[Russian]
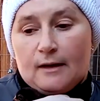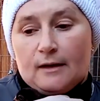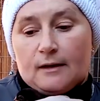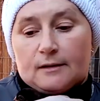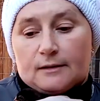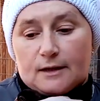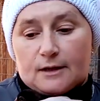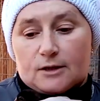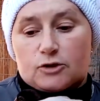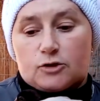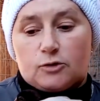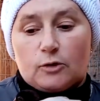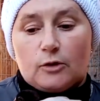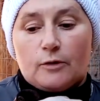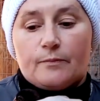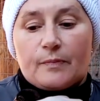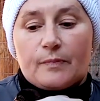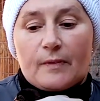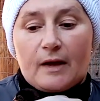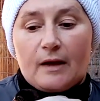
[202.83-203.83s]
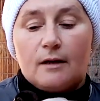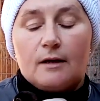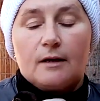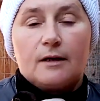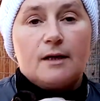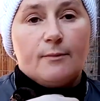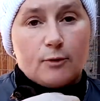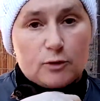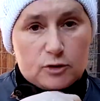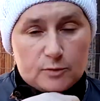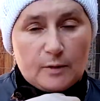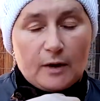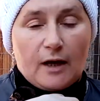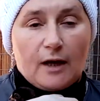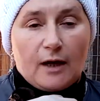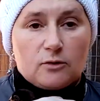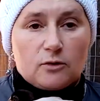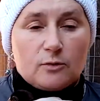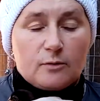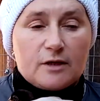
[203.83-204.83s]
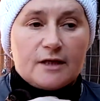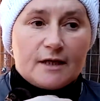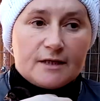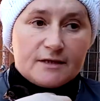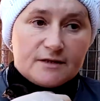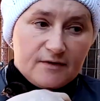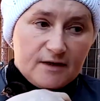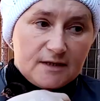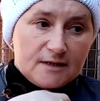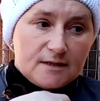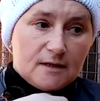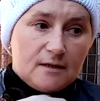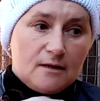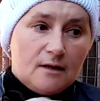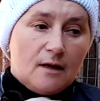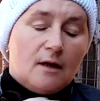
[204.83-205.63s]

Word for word: Так что не будем экономить на свете,